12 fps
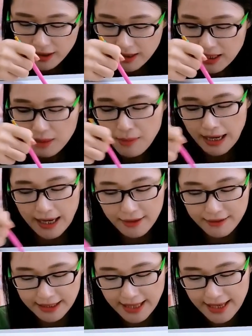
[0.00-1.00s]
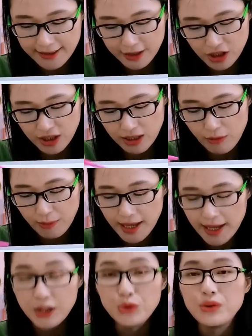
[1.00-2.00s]
立马看到这个单词这里，我们
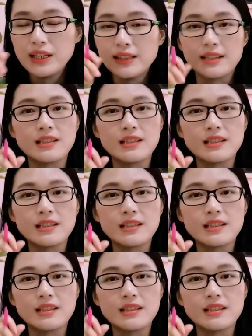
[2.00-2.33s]
看看对应的